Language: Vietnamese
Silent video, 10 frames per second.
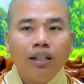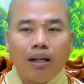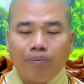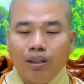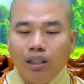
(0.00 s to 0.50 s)

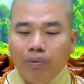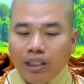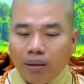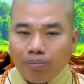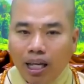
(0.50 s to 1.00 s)
gặp người
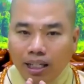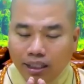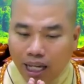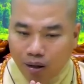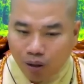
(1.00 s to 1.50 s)
viết chắp tay
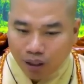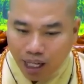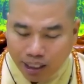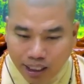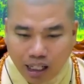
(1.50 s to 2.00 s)
chào hỏi
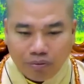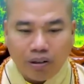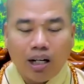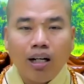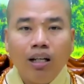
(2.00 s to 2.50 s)
ai với đà
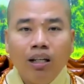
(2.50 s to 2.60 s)
phật